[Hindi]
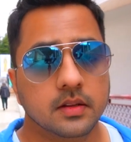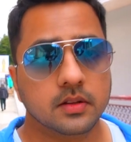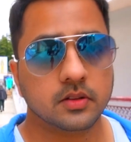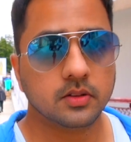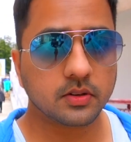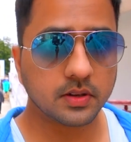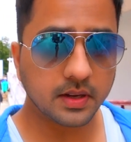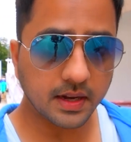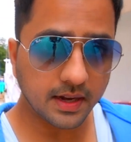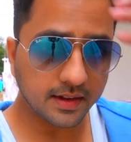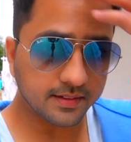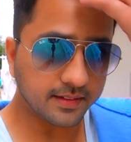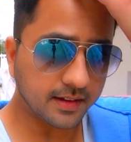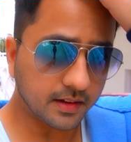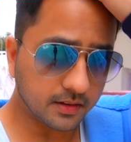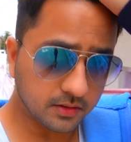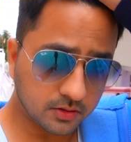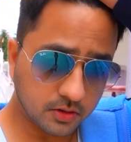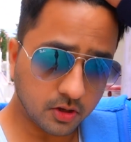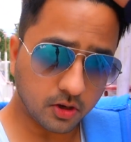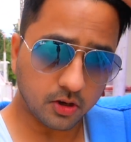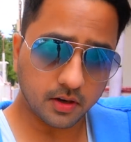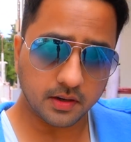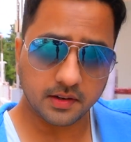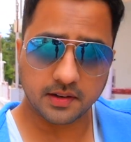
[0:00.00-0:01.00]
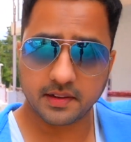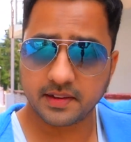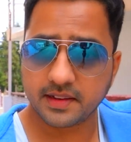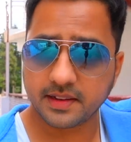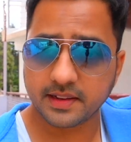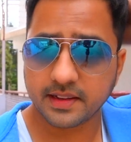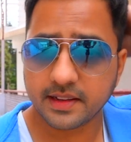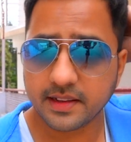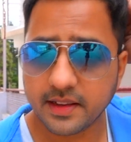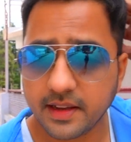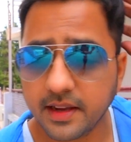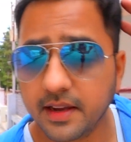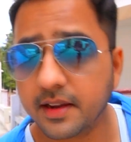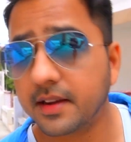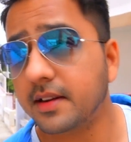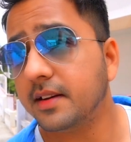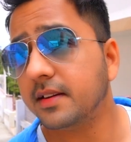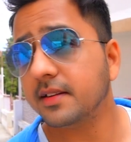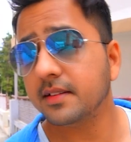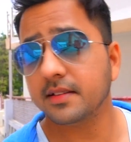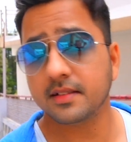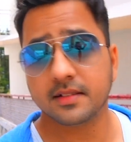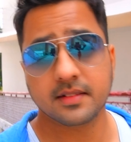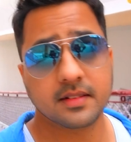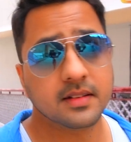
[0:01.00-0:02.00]
तो गैस आई थॉट
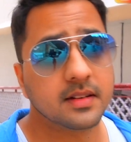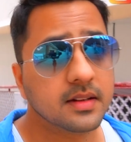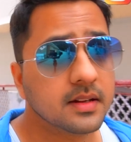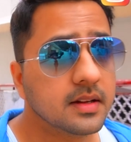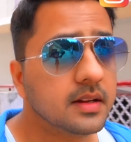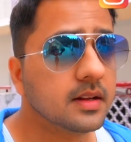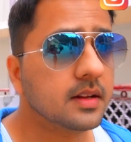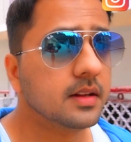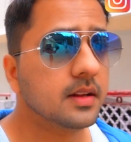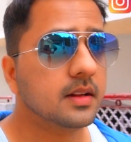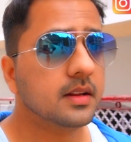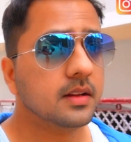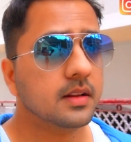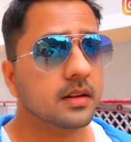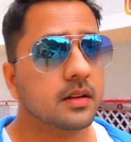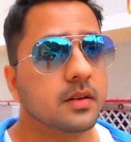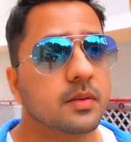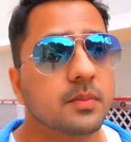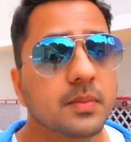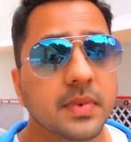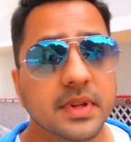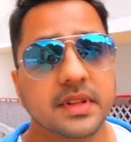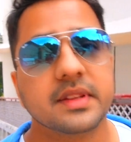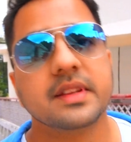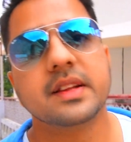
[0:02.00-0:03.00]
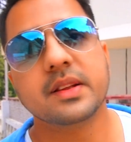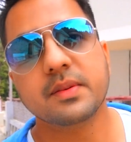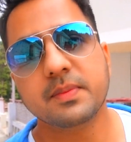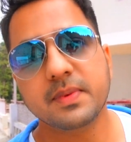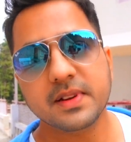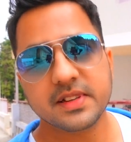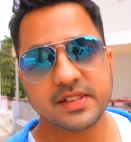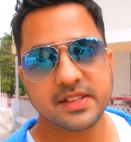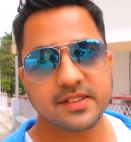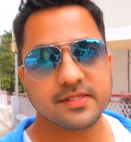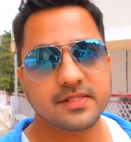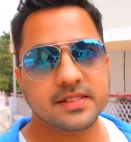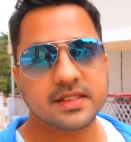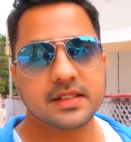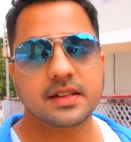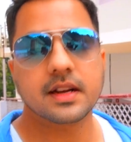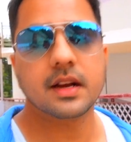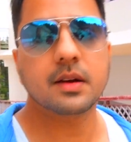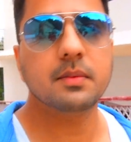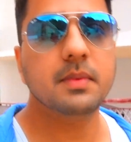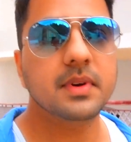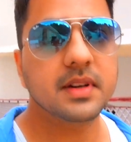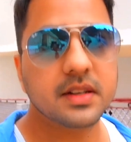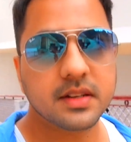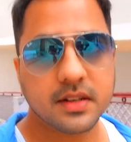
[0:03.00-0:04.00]
कि मंदिर भी शिव जी का
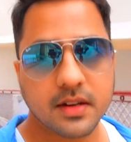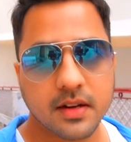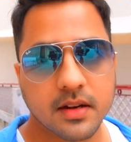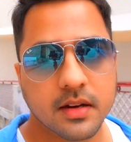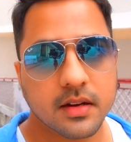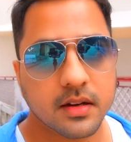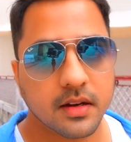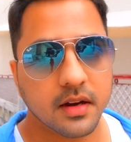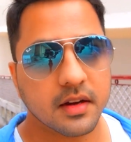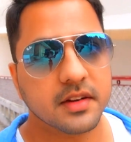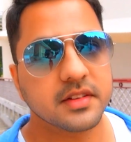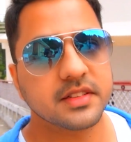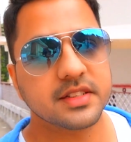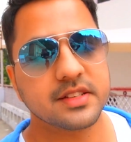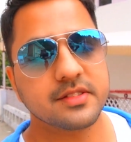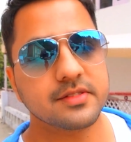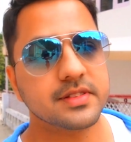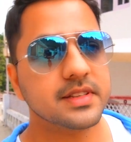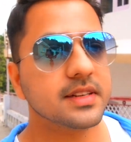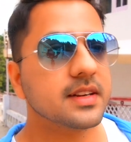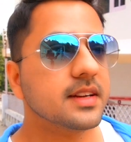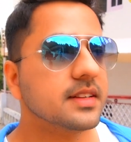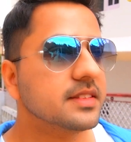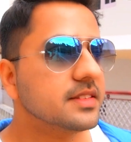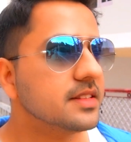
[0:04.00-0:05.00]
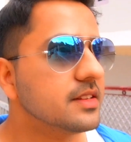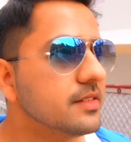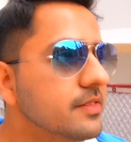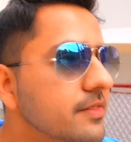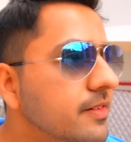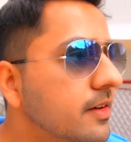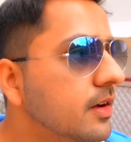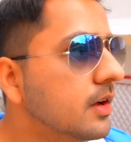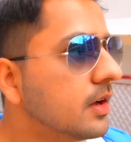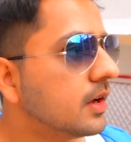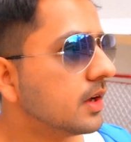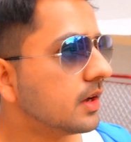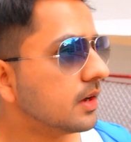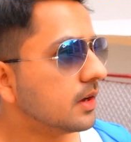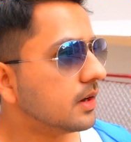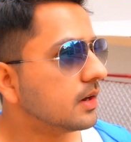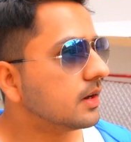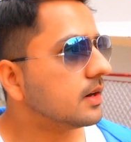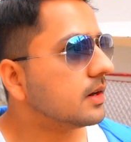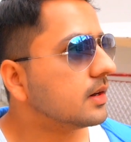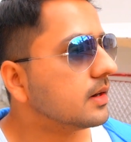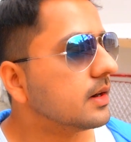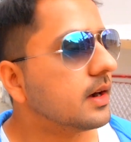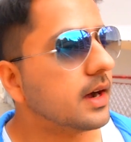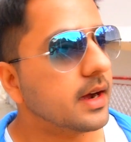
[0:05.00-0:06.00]
बट शिव जी का सिर्फ
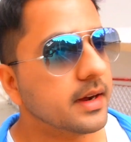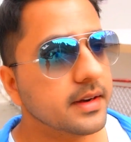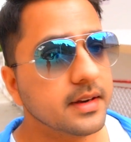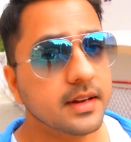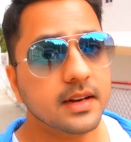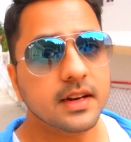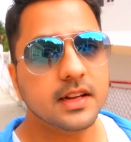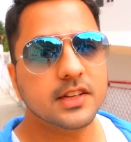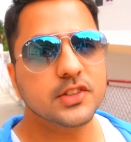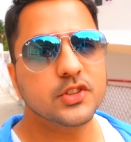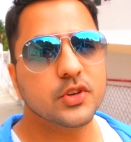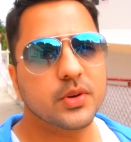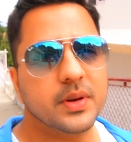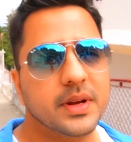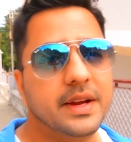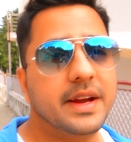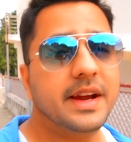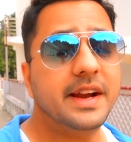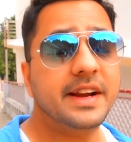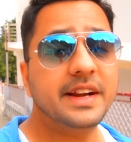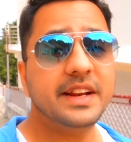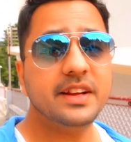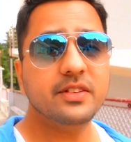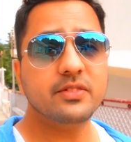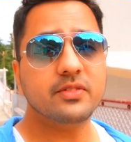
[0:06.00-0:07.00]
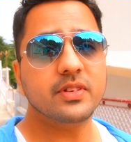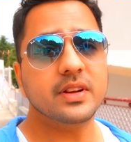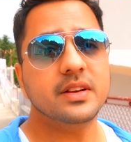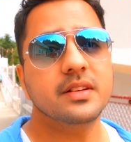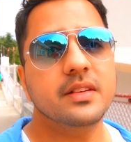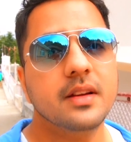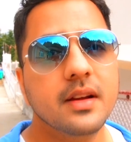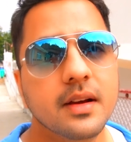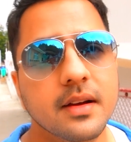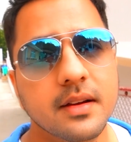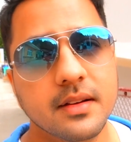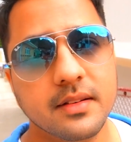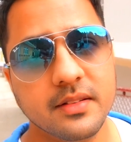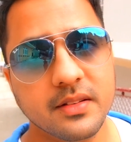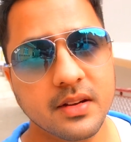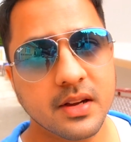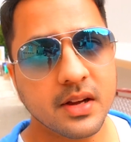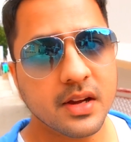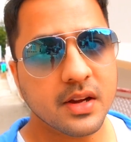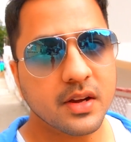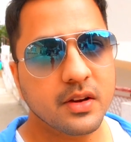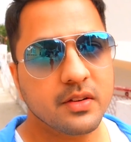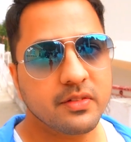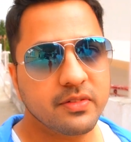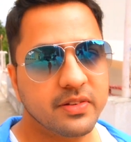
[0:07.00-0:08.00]
आइडल है जो वन
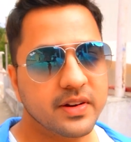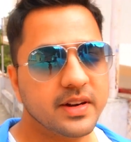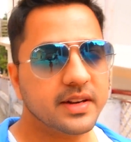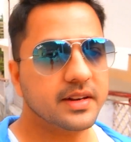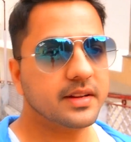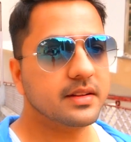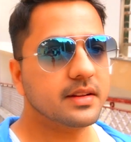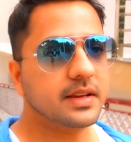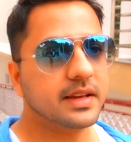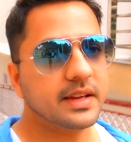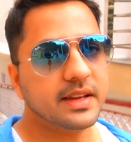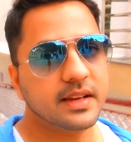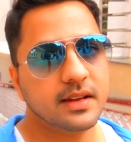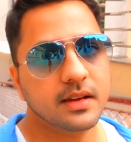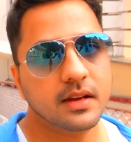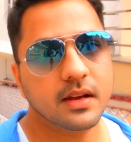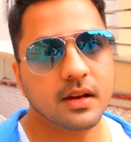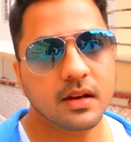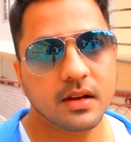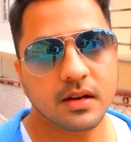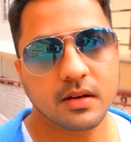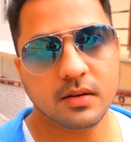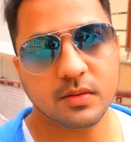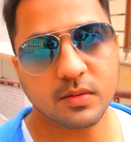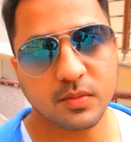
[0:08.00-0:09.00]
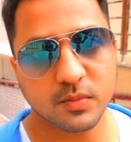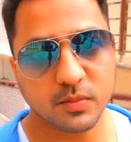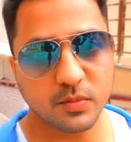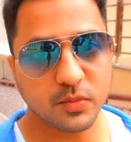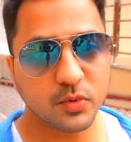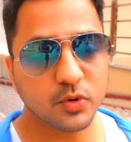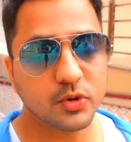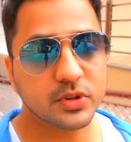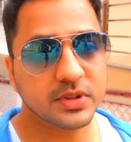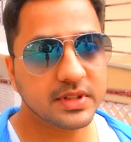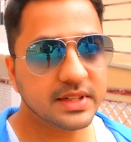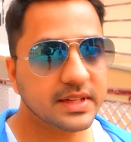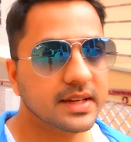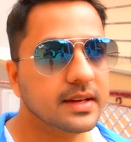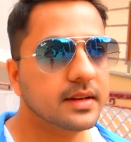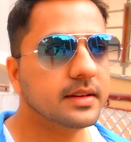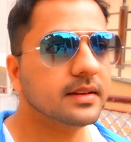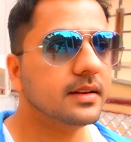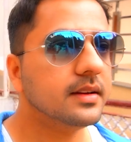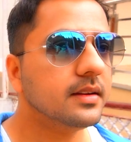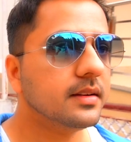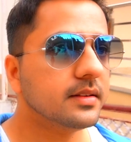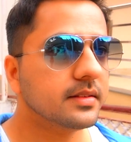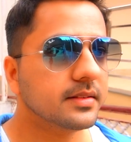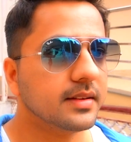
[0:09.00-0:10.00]
फिट की मूर्ति है
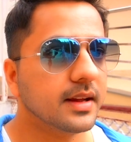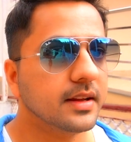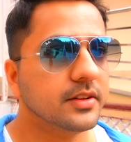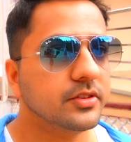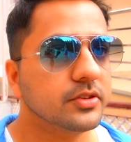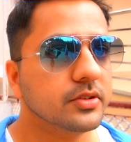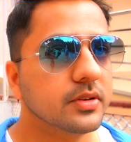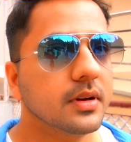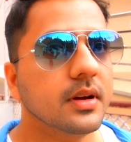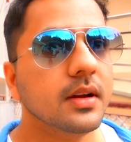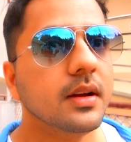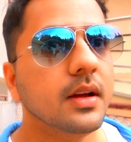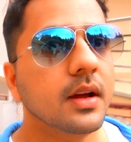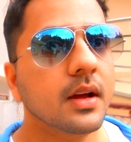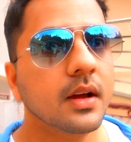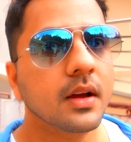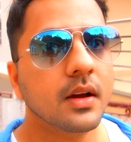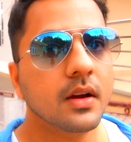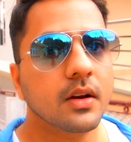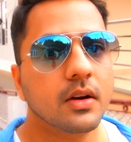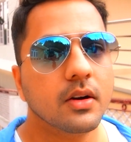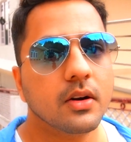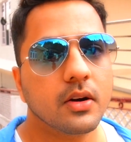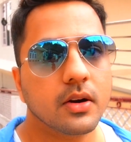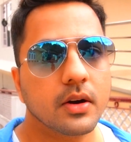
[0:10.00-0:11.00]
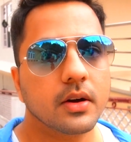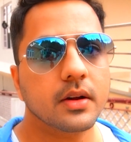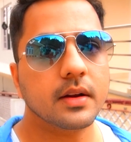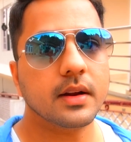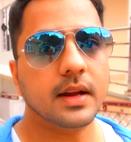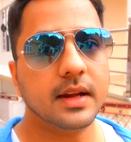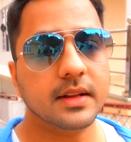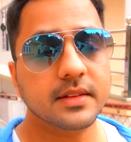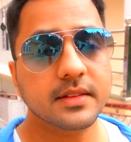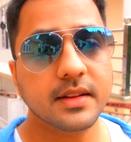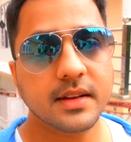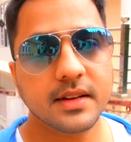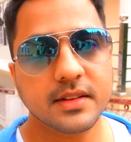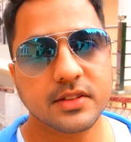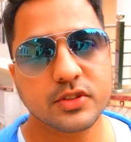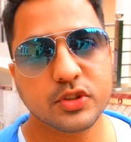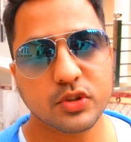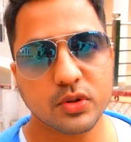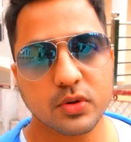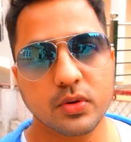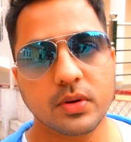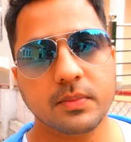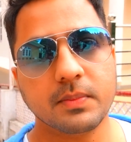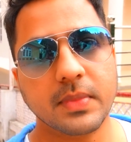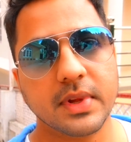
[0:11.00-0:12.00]
ये स्टैचू है और अंदर
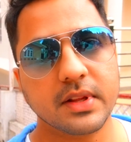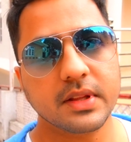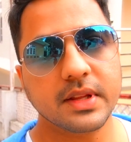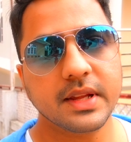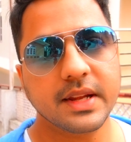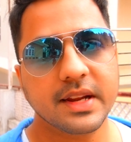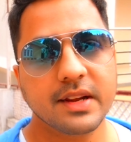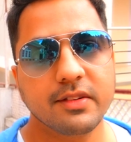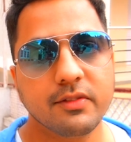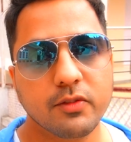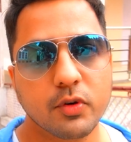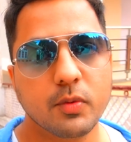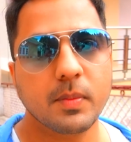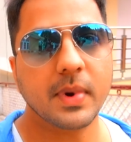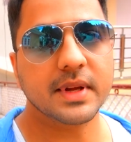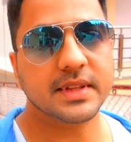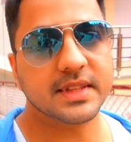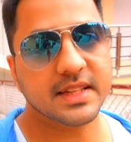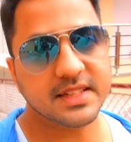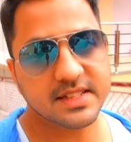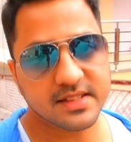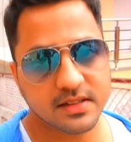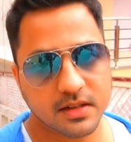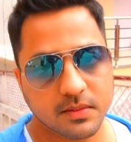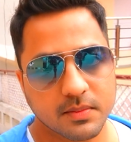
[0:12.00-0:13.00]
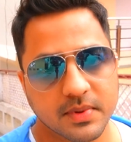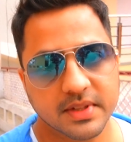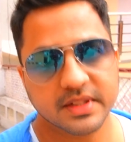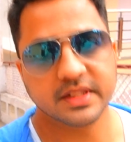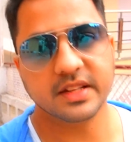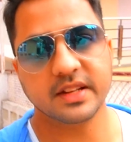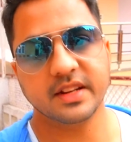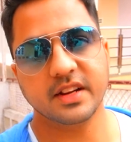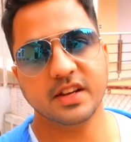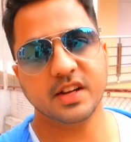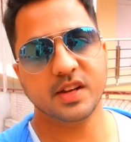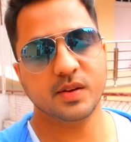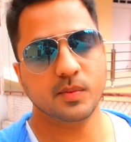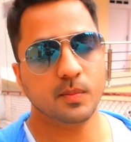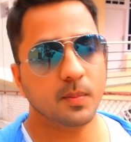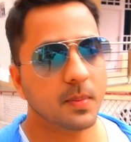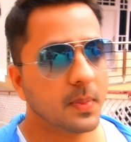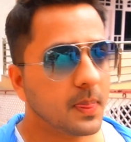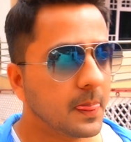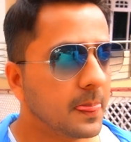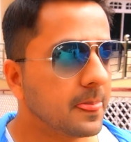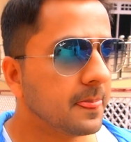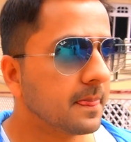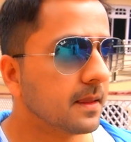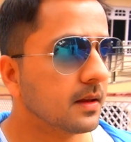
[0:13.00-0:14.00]
जो मंदिर है वो माता जी का मंदिर
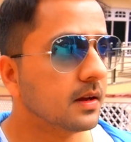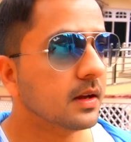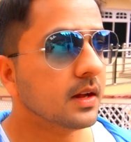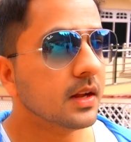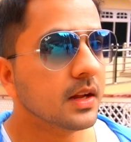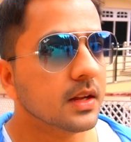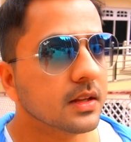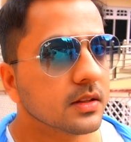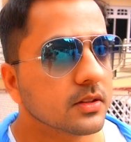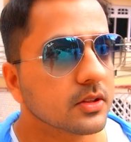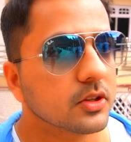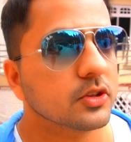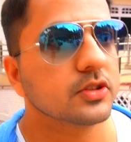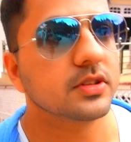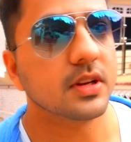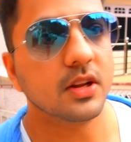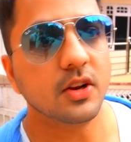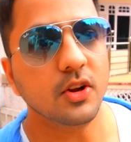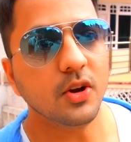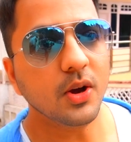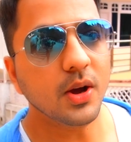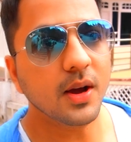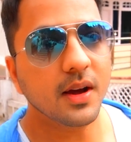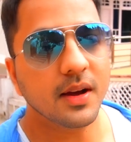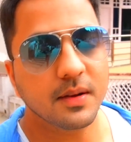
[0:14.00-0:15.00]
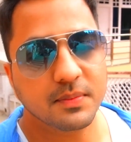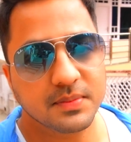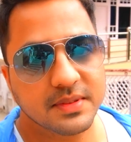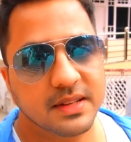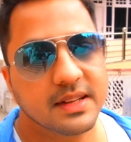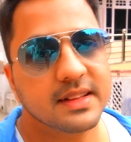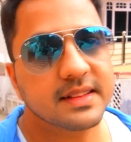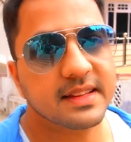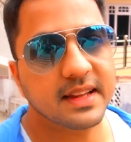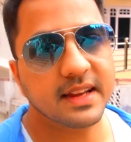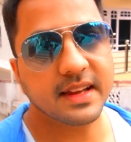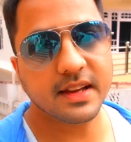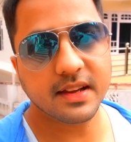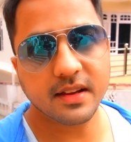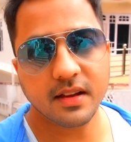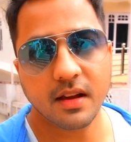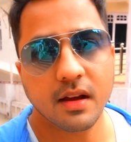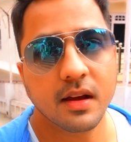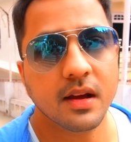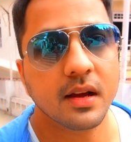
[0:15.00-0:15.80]
है तो चलो अब चलते हैं